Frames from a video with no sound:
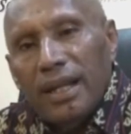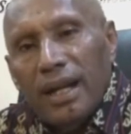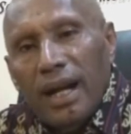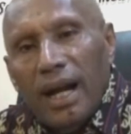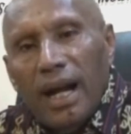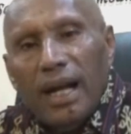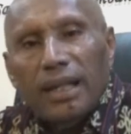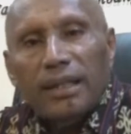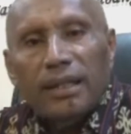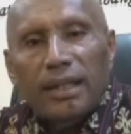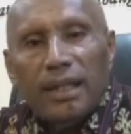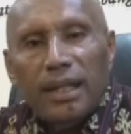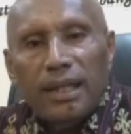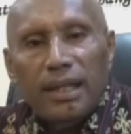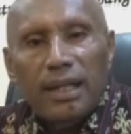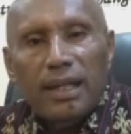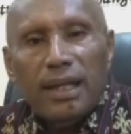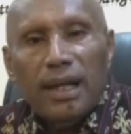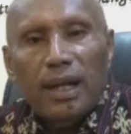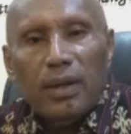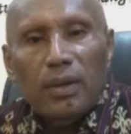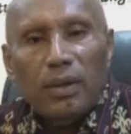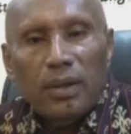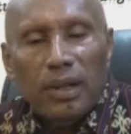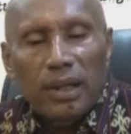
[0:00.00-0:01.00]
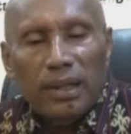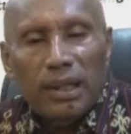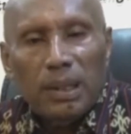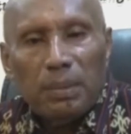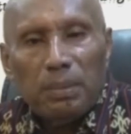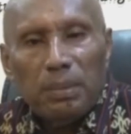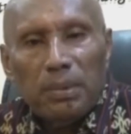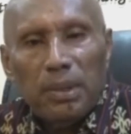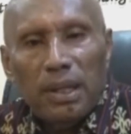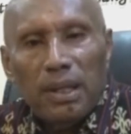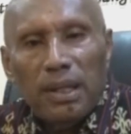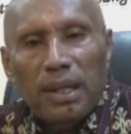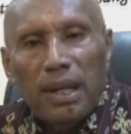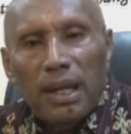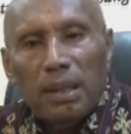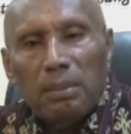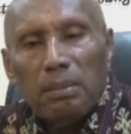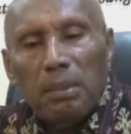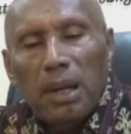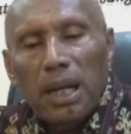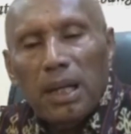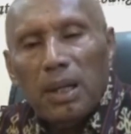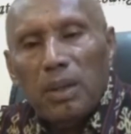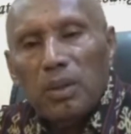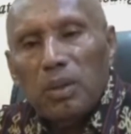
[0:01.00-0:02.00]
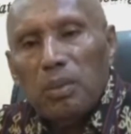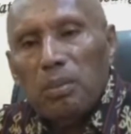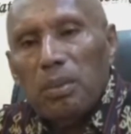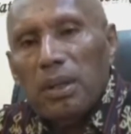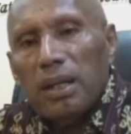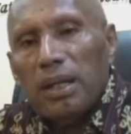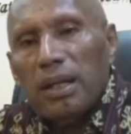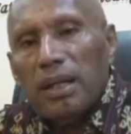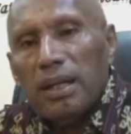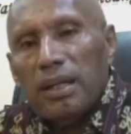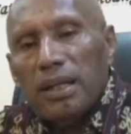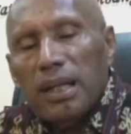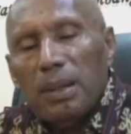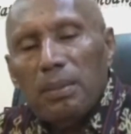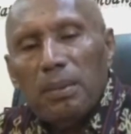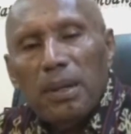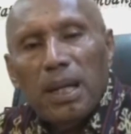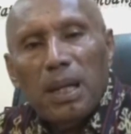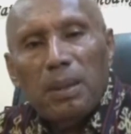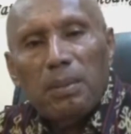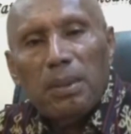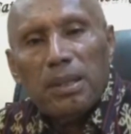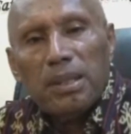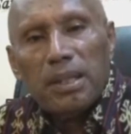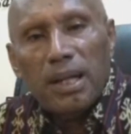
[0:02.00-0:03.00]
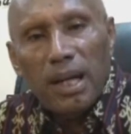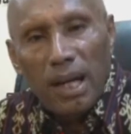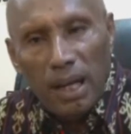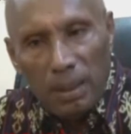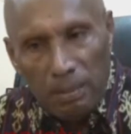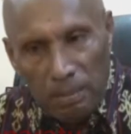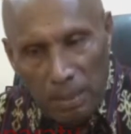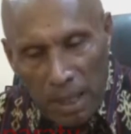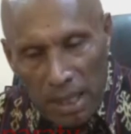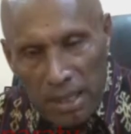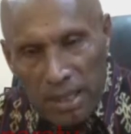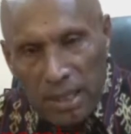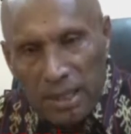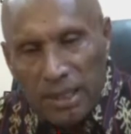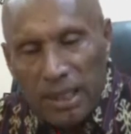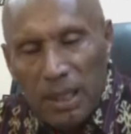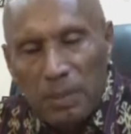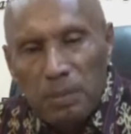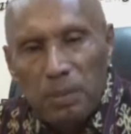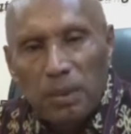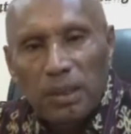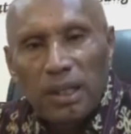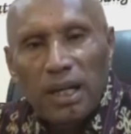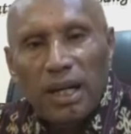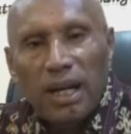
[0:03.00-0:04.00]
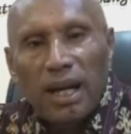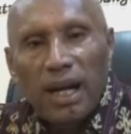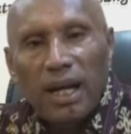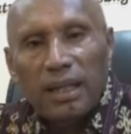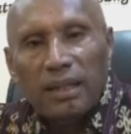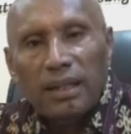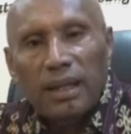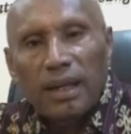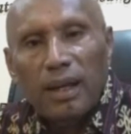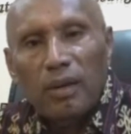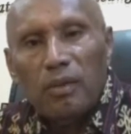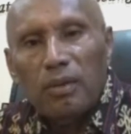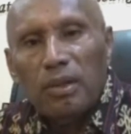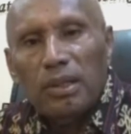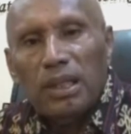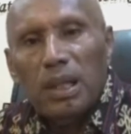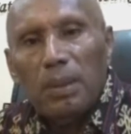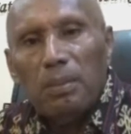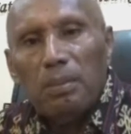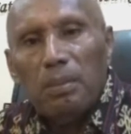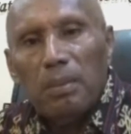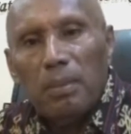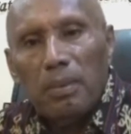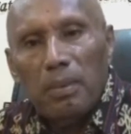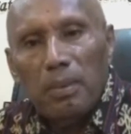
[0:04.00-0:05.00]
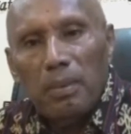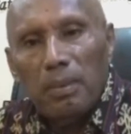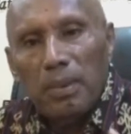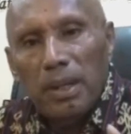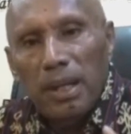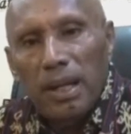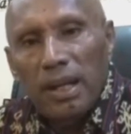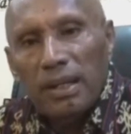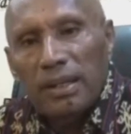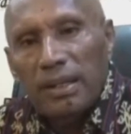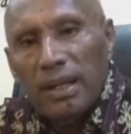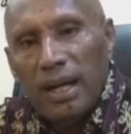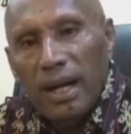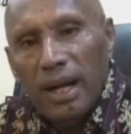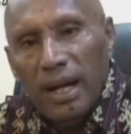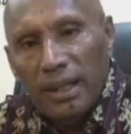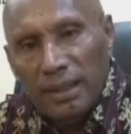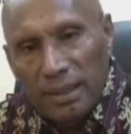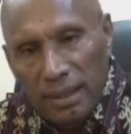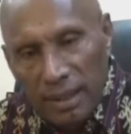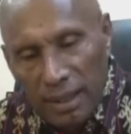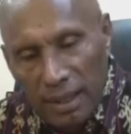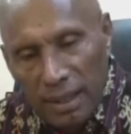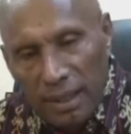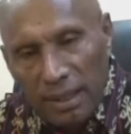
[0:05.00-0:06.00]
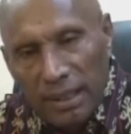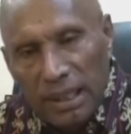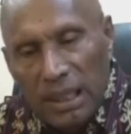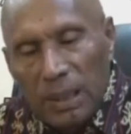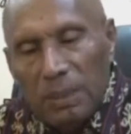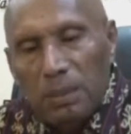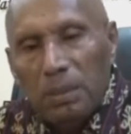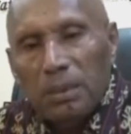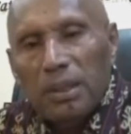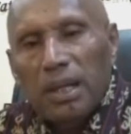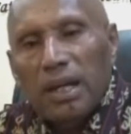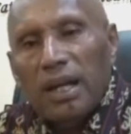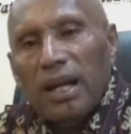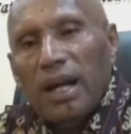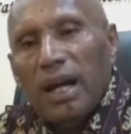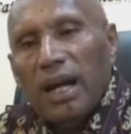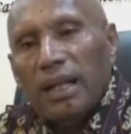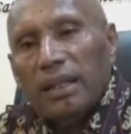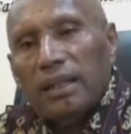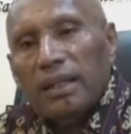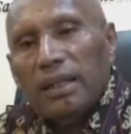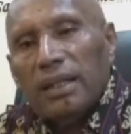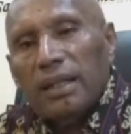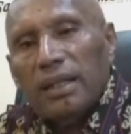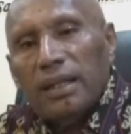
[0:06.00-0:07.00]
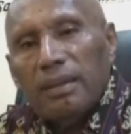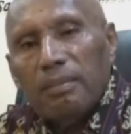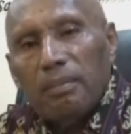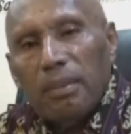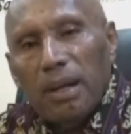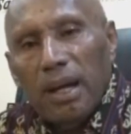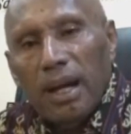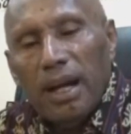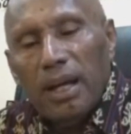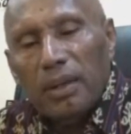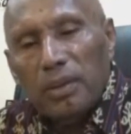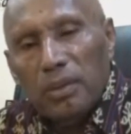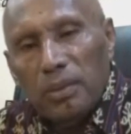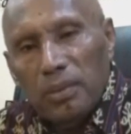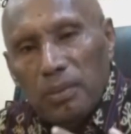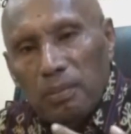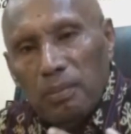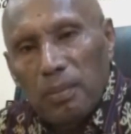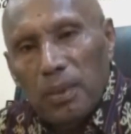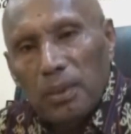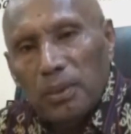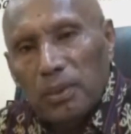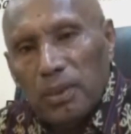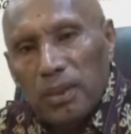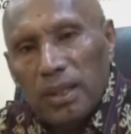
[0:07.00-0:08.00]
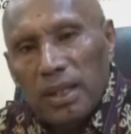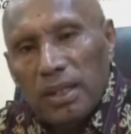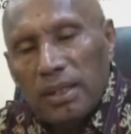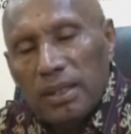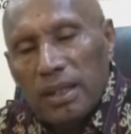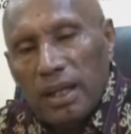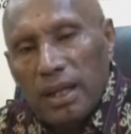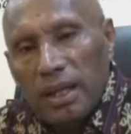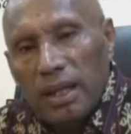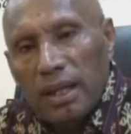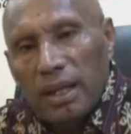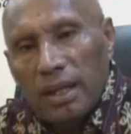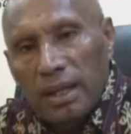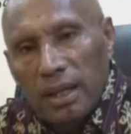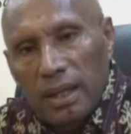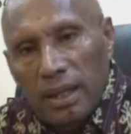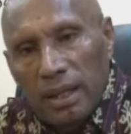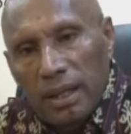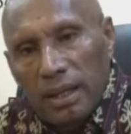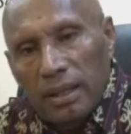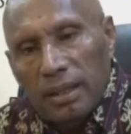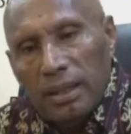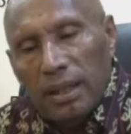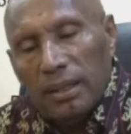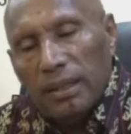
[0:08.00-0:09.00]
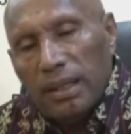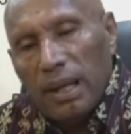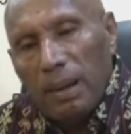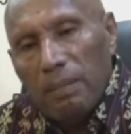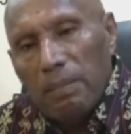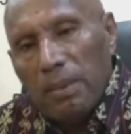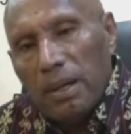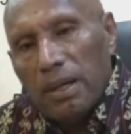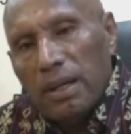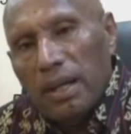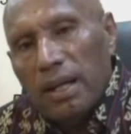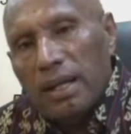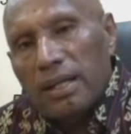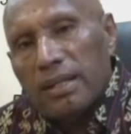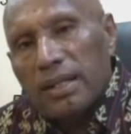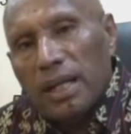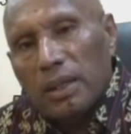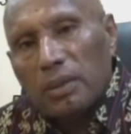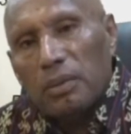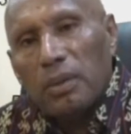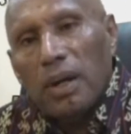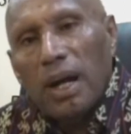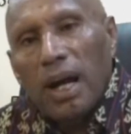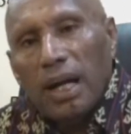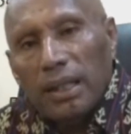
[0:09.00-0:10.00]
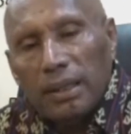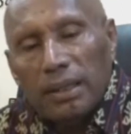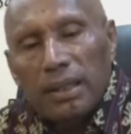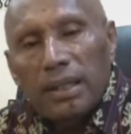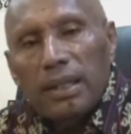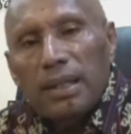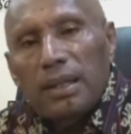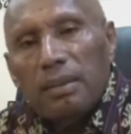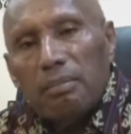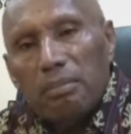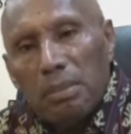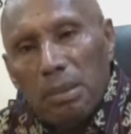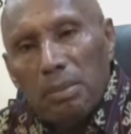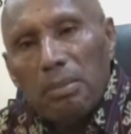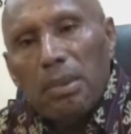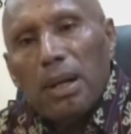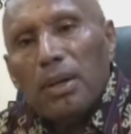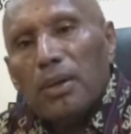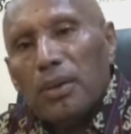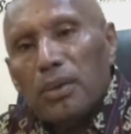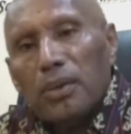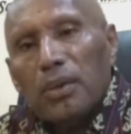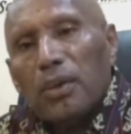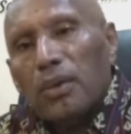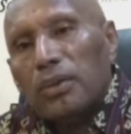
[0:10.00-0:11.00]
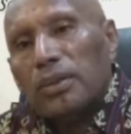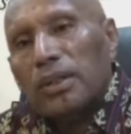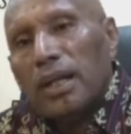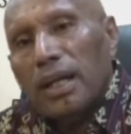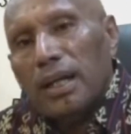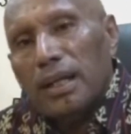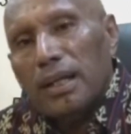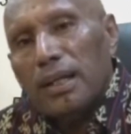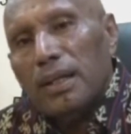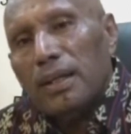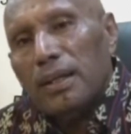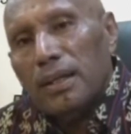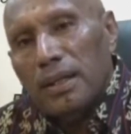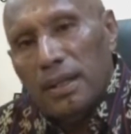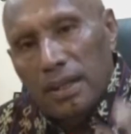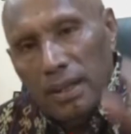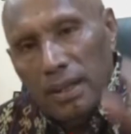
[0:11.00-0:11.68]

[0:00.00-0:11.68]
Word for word: hati ini kalau kita punya niat baik untuk baik kerja melayani masyarakat pasti timbul dari hati kalau yeah. kita mau niat jahat timbul dari hati maka itu moto yang saya tetapkan adalah satu hati membangun kota ini